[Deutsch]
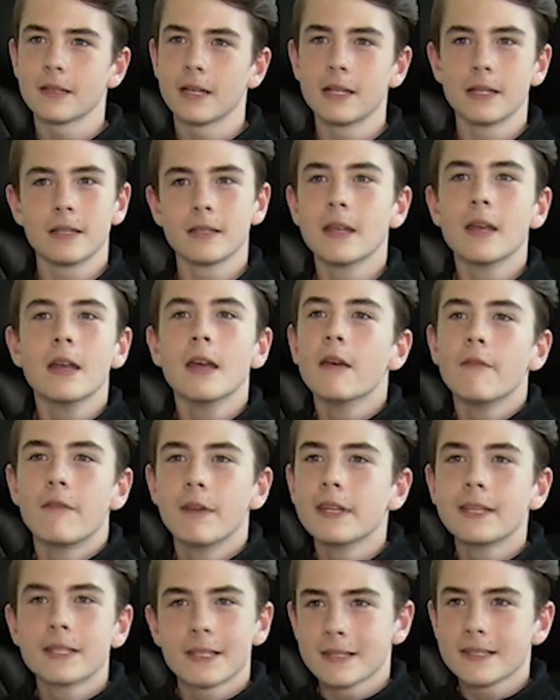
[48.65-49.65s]
Also
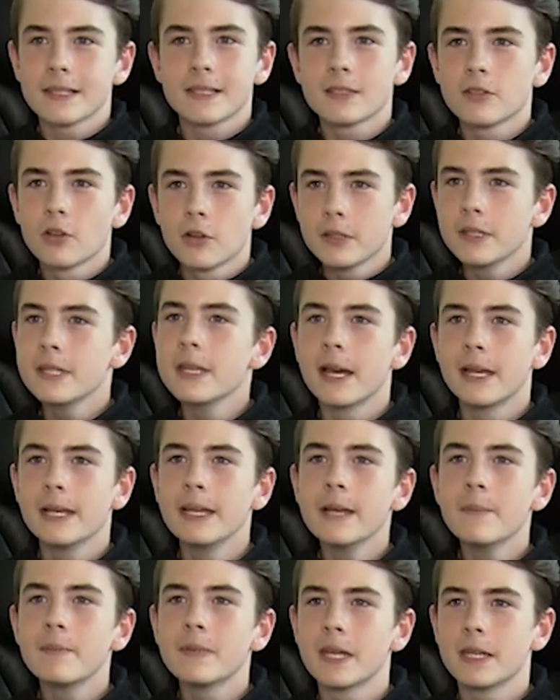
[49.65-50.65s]
wenn ich das jetzt noch nie
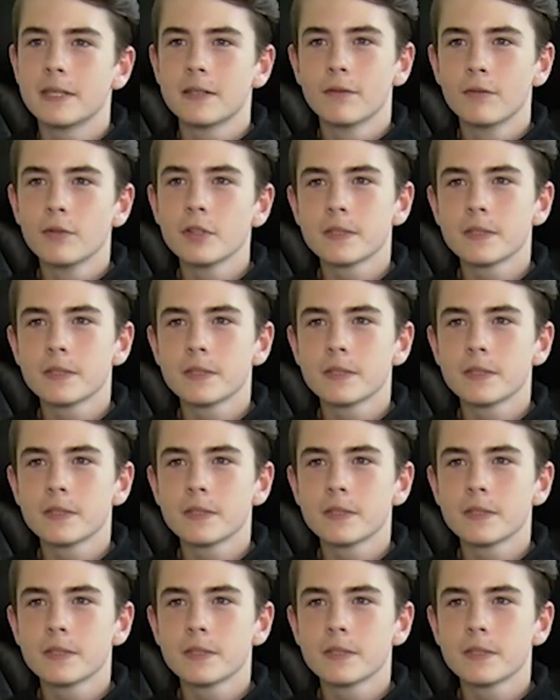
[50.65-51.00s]
erlebt hätte,